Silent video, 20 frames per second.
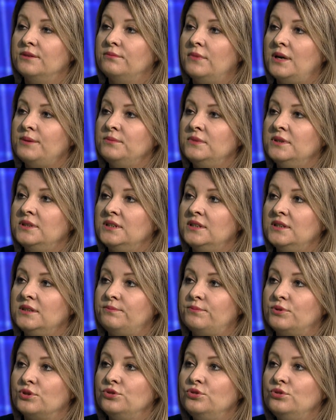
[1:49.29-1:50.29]

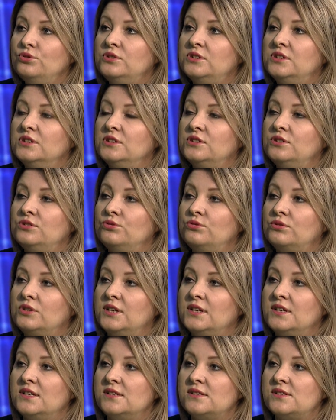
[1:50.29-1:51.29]
Mamy produkty,
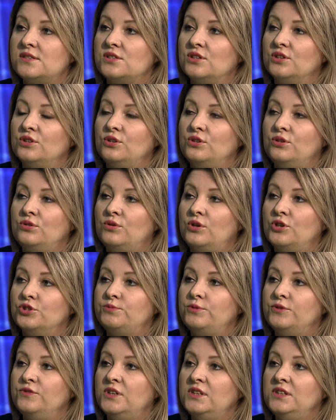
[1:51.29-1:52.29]
które są
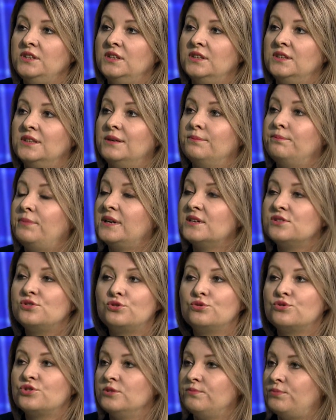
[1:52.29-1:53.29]
odpowiednie na
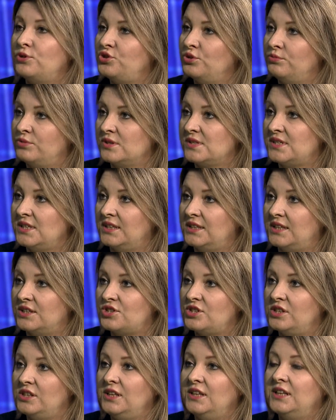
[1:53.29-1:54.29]
bardzo różny poziom
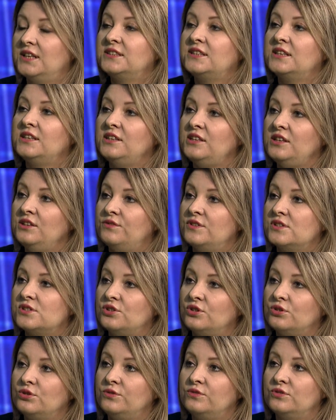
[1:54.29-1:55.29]
ryzyka, czyli dla takich
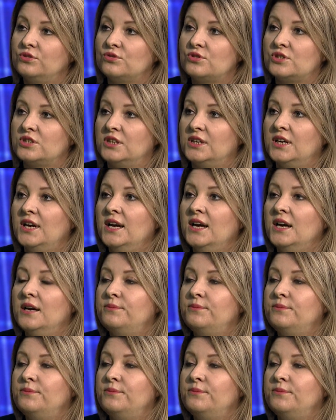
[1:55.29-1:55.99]
inwestorów, którzy